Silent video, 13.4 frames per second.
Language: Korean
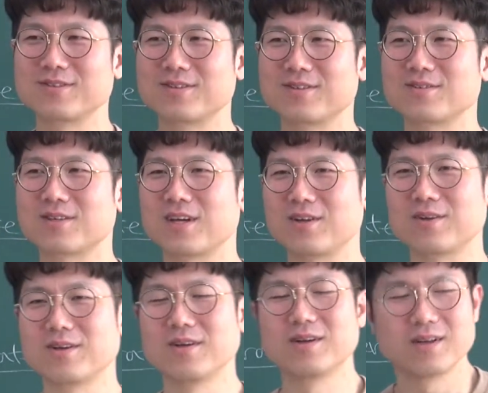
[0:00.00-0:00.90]
그래서 걔네
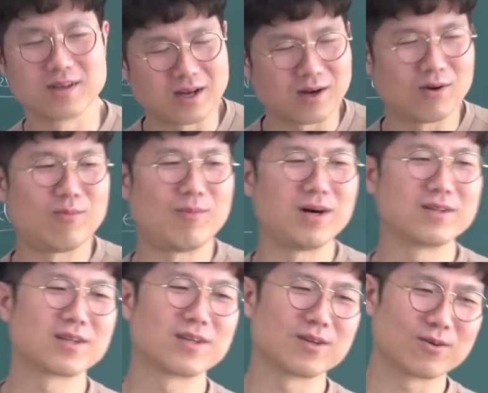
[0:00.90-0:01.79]
야
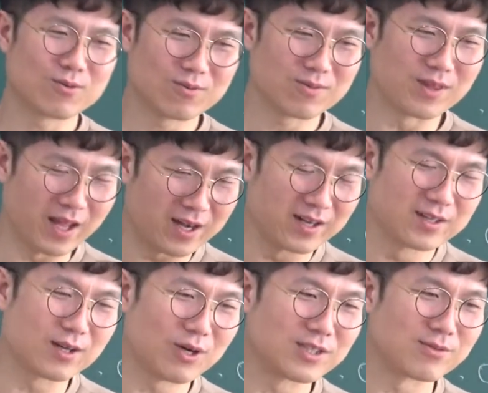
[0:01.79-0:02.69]
엄마한테 내가
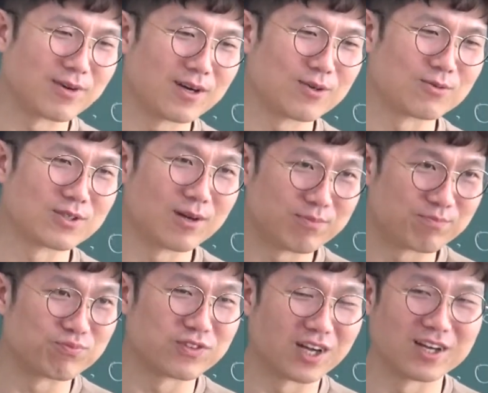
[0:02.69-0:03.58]
했다고 하지 말라고 제가
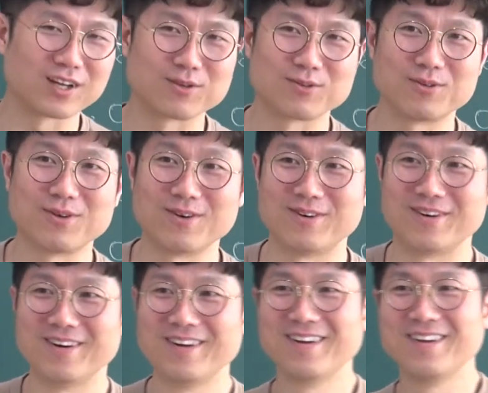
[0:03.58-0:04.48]
부탁이라고
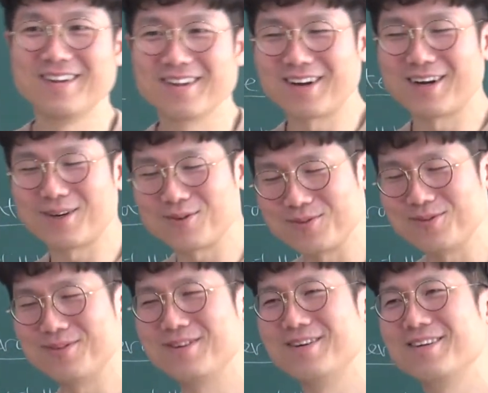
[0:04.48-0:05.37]
어
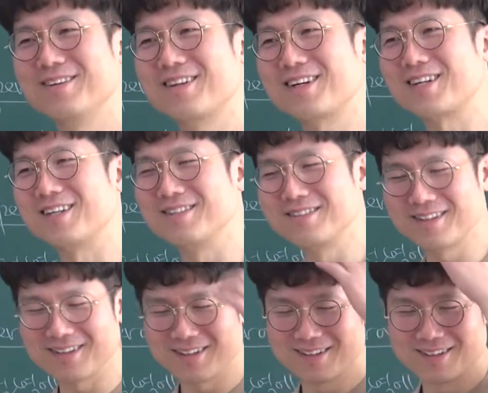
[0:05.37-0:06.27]
하고 딱
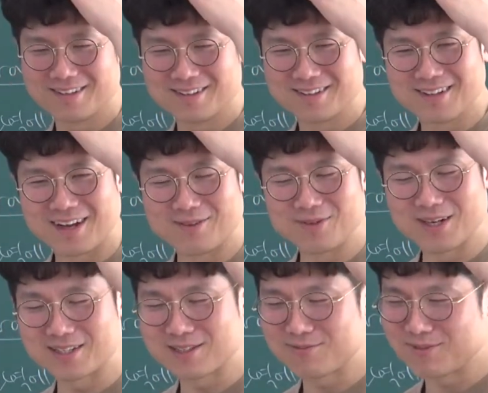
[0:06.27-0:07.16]
잤는데 다음날
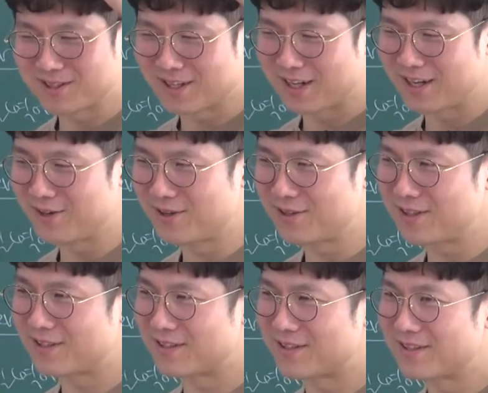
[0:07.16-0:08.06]
아침에 걔네
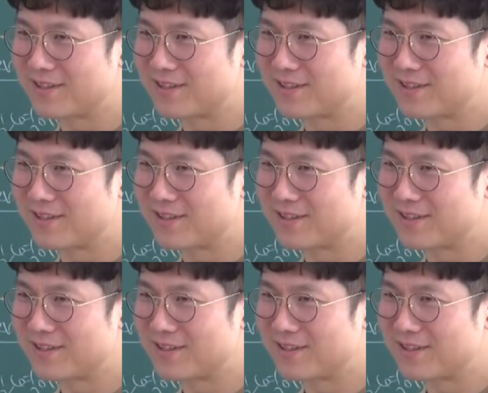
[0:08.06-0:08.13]
형이